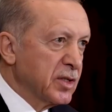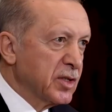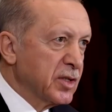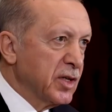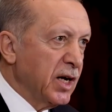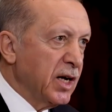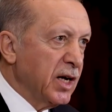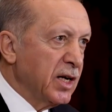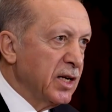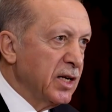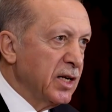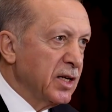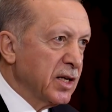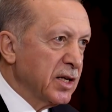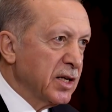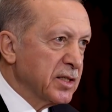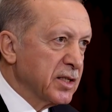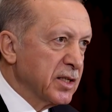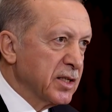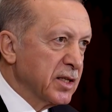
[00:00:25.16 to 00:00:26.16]

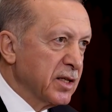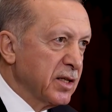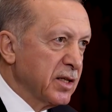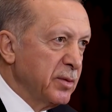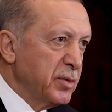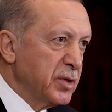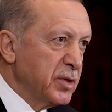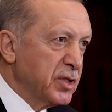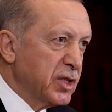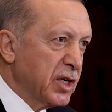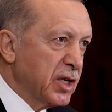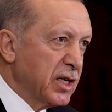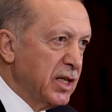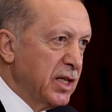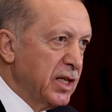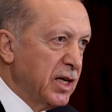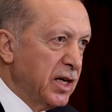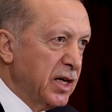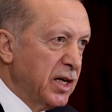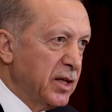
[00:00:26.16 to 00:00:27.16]
İsrail'in kasıtlı bir
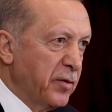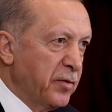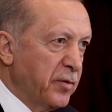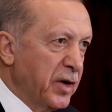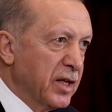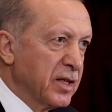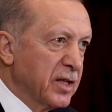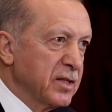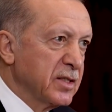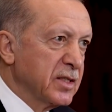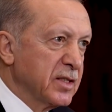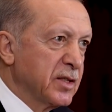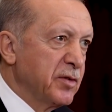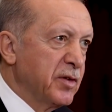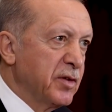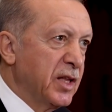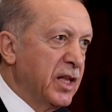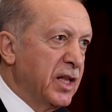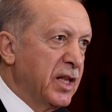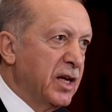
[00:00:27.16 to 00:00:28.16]
şekilde hedef aldığı
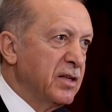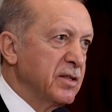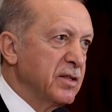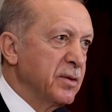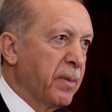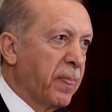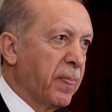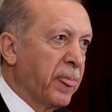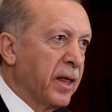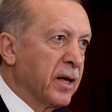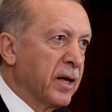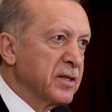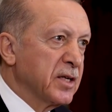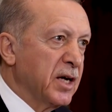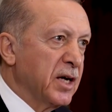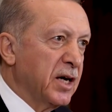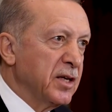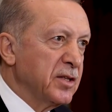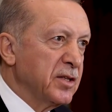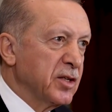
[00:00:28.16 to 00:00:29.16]
siviller
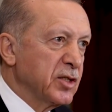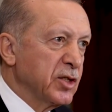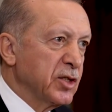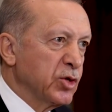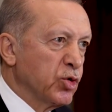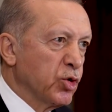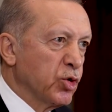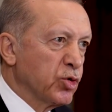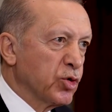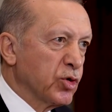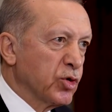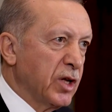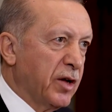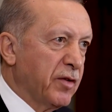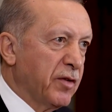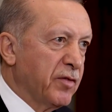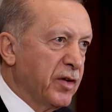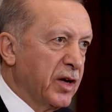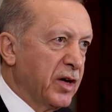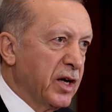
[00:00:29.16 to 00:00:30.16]
sadece
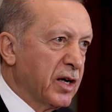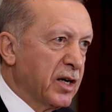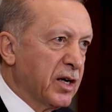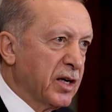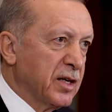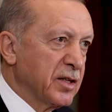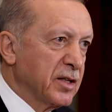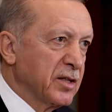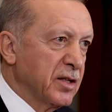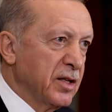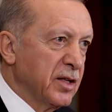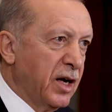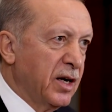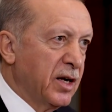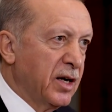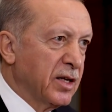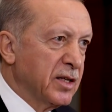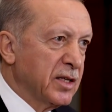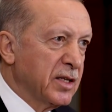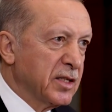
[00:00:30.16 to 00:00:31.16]
çocuklar ve
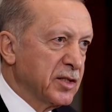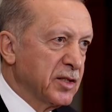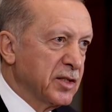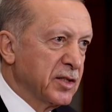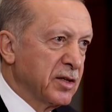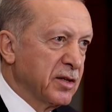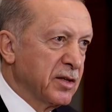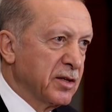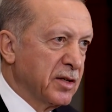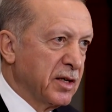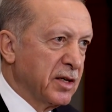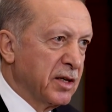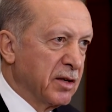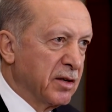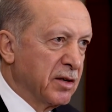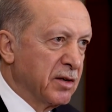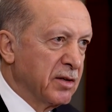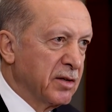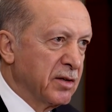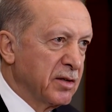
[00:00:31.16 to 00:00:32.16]
kadınlarla da sınırlı
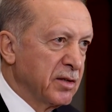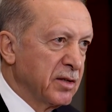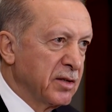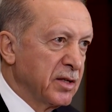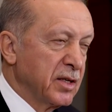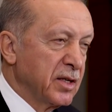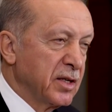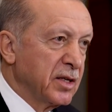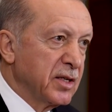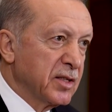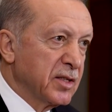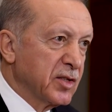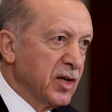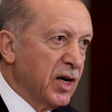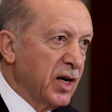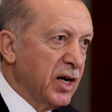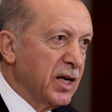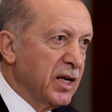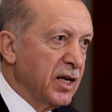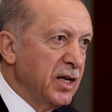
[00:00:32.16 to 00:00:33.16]
değil.
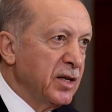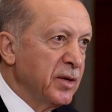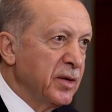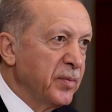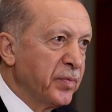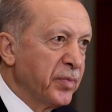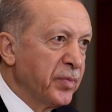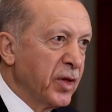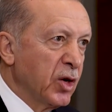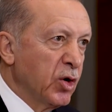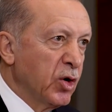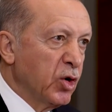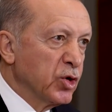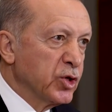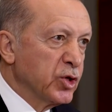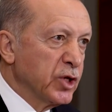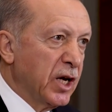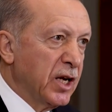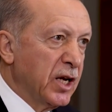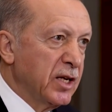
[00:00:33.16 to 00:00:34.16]
İsrail
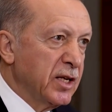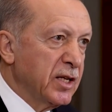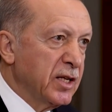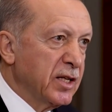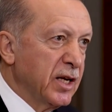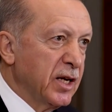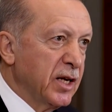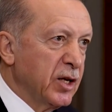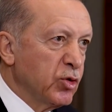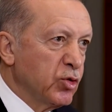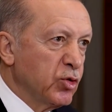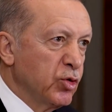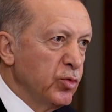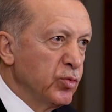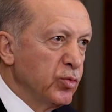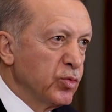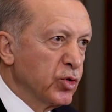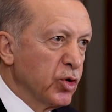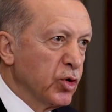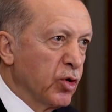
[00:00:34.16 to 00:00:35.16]
özellikle
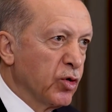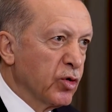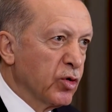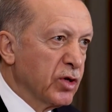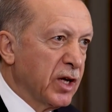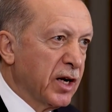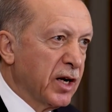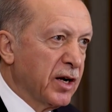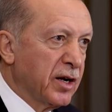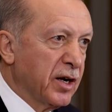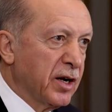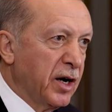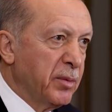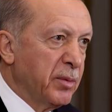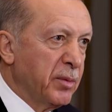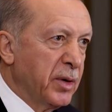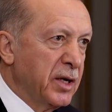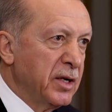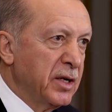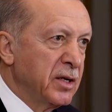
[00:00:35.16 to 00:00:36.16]
tüm zorluklara
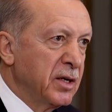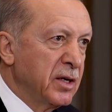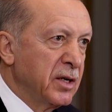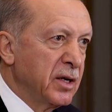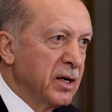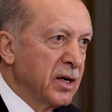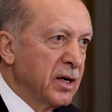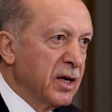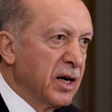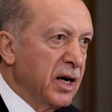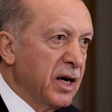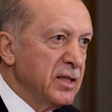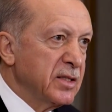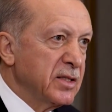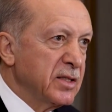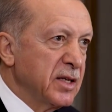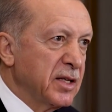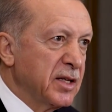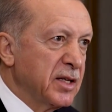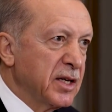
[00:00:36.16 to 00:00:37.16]
rağmen
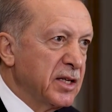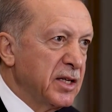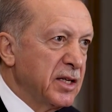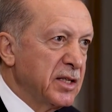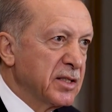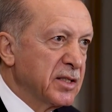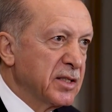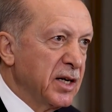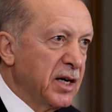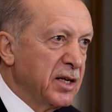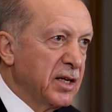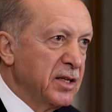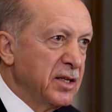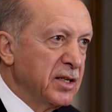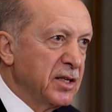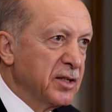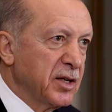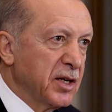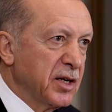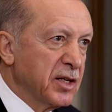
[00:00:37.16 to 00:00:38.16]
Gazze'deki insani